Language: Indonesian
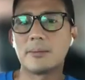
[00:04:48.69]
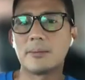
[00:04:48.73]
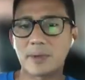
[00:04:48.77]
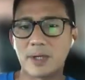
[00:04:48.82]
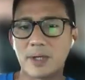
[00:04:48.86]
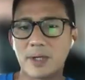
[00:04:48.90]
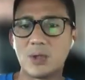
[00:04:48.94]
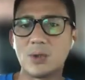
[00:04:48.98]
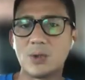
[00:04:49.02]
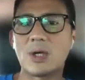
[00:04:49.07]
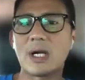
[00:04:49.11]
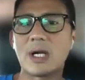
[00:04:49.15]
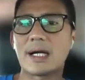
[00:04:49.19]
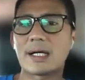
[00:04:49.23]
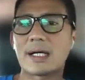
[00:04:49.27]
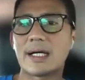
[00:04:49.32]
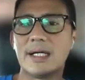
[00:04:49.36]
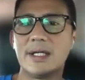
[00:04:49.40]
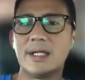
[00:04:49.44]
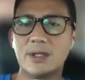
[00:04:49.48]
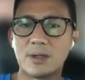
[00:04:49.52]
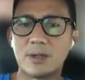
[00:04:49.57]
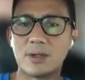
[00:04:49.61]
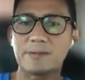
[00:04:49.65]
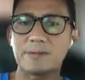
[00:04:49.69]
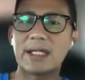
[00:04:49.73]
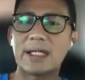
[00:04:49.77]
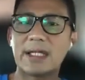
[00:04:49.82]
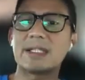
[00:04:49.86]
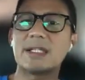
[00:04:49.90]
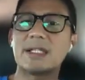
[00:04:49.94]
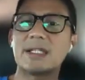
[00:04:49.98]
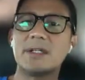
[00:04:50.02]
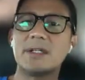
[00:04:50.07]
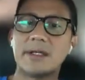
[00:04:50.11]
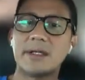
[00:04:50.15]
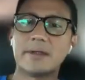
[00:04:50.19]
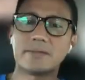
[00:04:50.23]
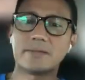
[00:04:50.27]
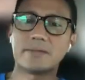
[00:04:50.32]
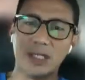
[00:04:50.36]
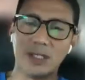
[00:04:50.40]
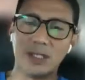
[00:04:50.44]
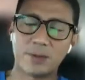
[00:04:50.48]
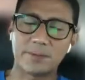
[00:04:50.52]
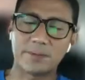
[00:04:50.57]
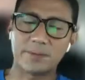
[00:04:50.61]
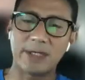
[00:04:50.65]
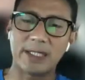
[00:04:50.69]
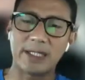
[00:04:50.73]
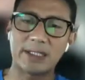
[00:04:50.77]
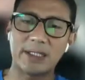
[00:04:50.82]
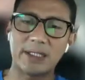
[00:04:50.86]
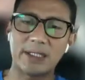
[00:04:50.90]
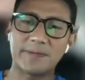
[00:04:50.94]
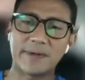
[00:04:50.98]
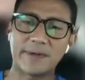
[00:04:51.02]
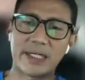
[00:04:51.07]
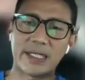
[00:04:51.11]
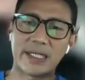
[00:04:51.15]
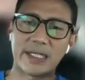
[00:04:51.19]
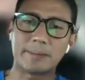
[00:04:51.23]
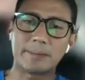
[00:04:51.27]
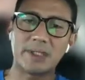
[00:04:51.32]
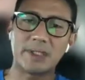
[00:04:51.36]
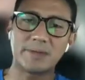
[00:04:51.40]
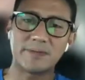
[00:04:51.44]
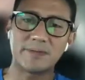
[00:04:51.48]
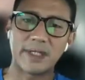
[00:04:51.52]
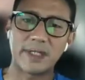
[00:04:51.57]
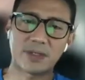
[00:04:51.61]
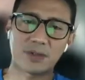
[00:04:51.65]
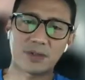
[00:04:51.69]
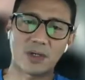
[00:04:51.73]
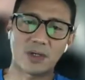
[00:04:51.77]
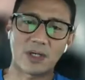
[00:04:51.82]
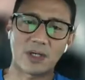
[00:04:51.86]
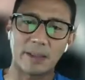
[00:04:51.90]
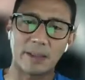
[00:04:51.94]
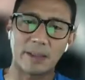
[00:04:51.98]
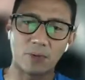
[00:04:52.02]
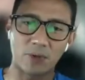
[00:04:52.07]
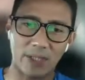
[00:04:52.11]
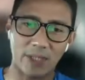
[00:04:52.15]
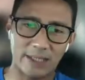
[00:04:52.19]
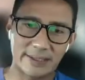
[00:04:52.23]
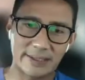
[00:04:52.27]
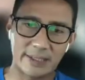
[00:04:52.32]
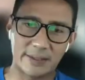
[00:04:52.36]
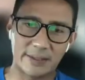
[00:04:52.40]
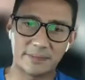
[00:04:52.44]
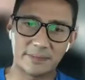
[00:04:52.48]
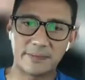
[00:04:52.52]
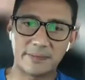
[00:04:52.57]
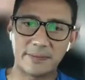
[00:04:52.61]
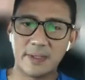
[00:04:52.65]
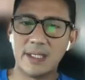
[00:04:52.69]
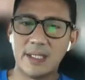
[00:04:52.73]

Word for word: Perlu langkah inovatif, inovatif, adaptif, dan kolaboratif.